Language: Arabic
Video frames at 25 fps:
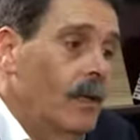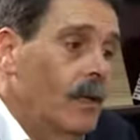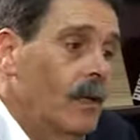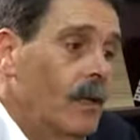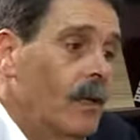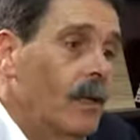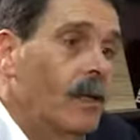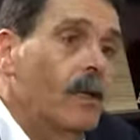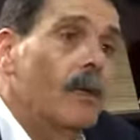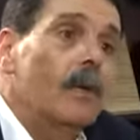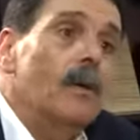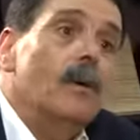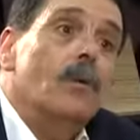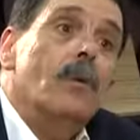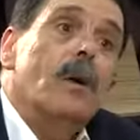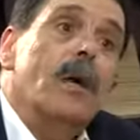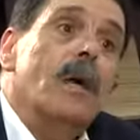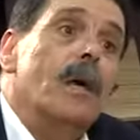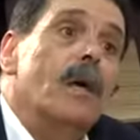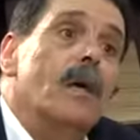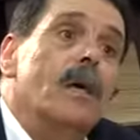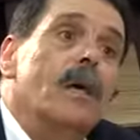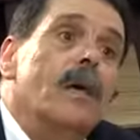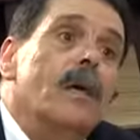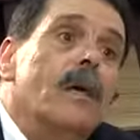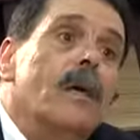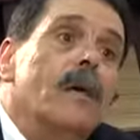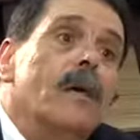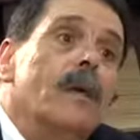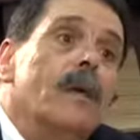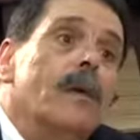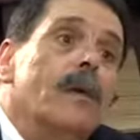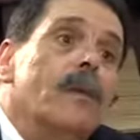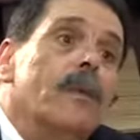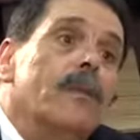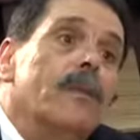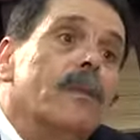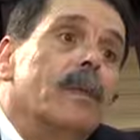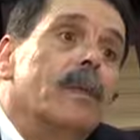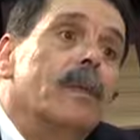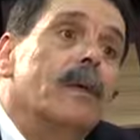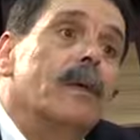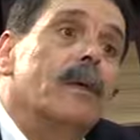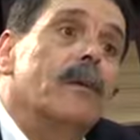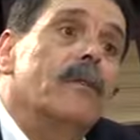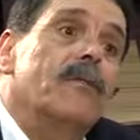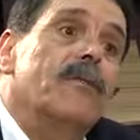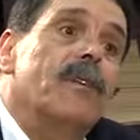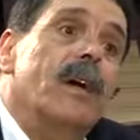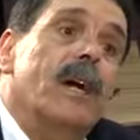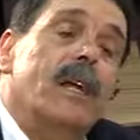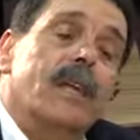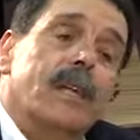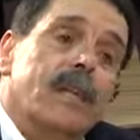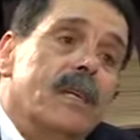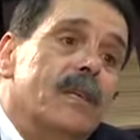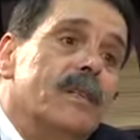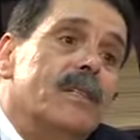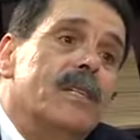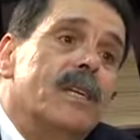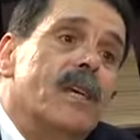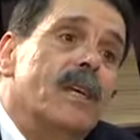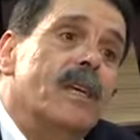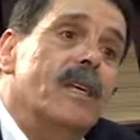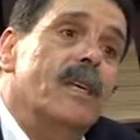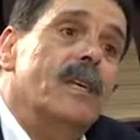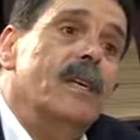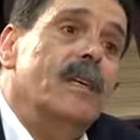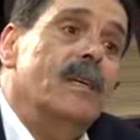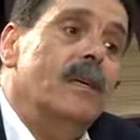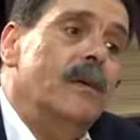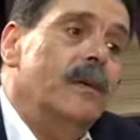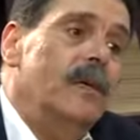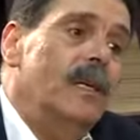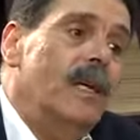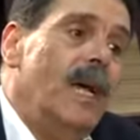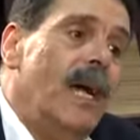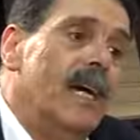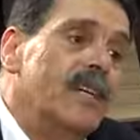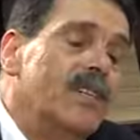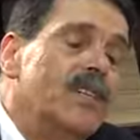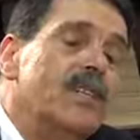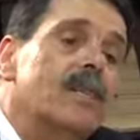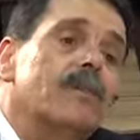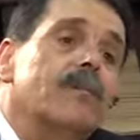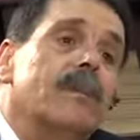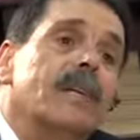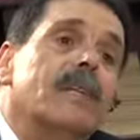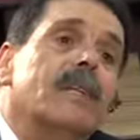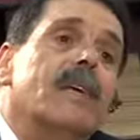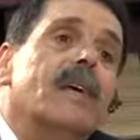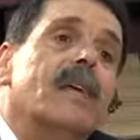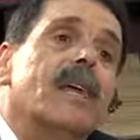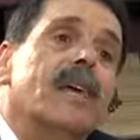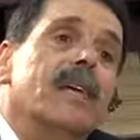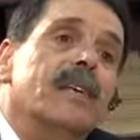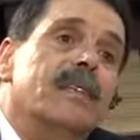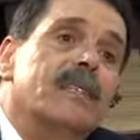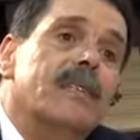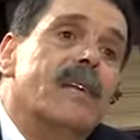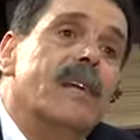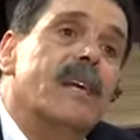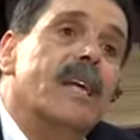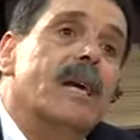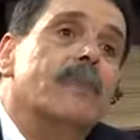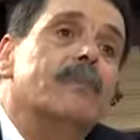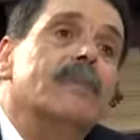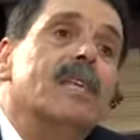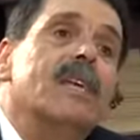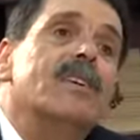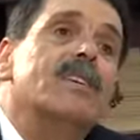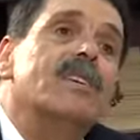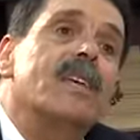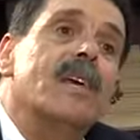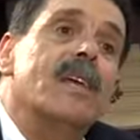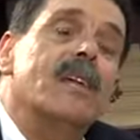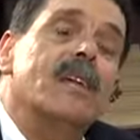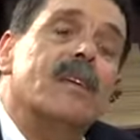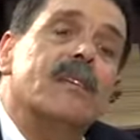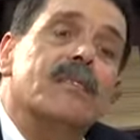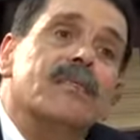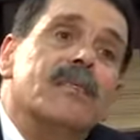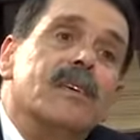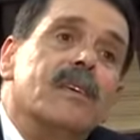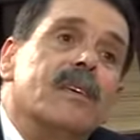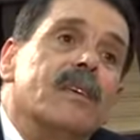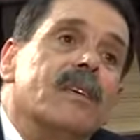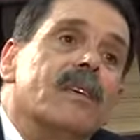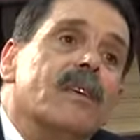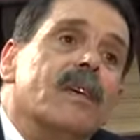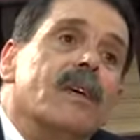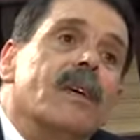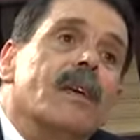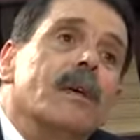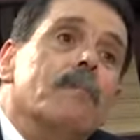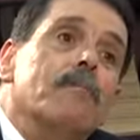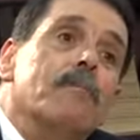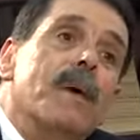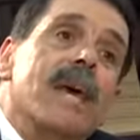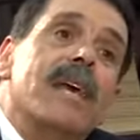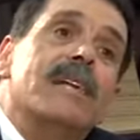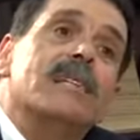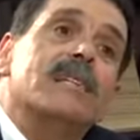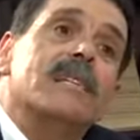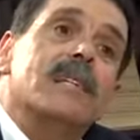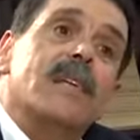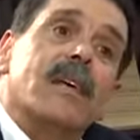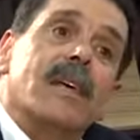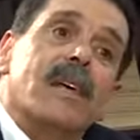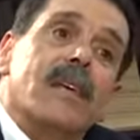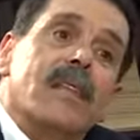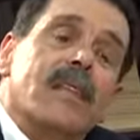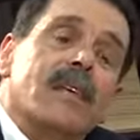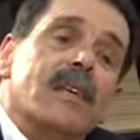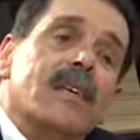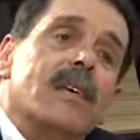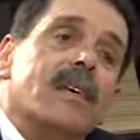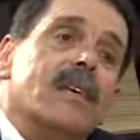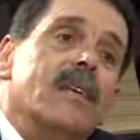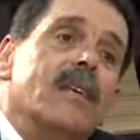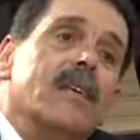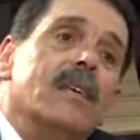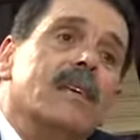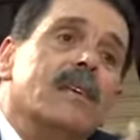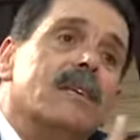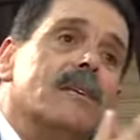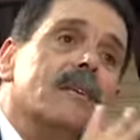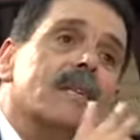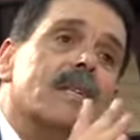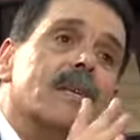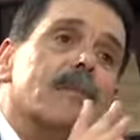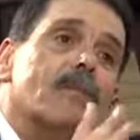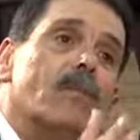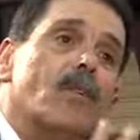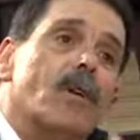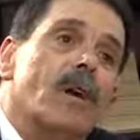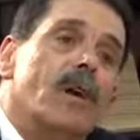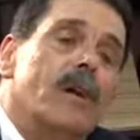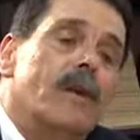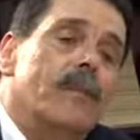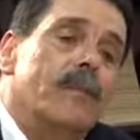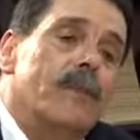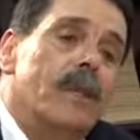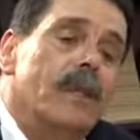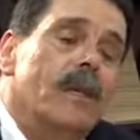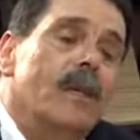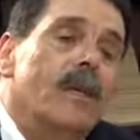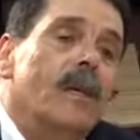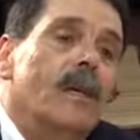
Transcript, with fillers: آه، وفعلا آه، شيء يحشم أن رئيس الرابطة يشارك في مهزلة هذه اللي يسموها